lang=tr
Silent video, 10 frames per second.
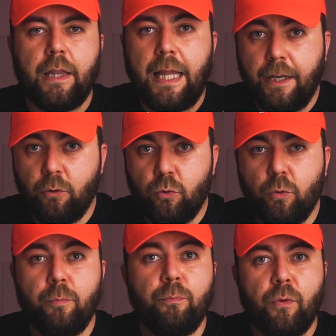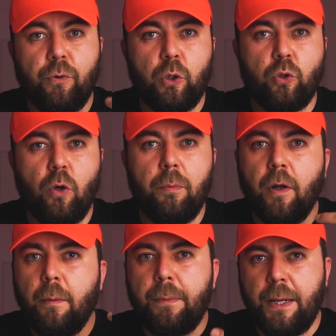Lightroom, Photoshop,
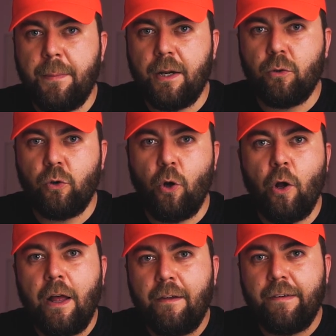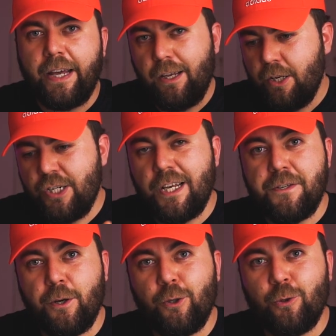Premiere Pro ve
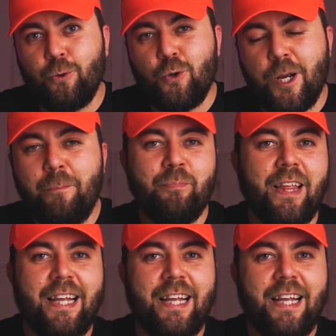CSGO'yu kuracağım.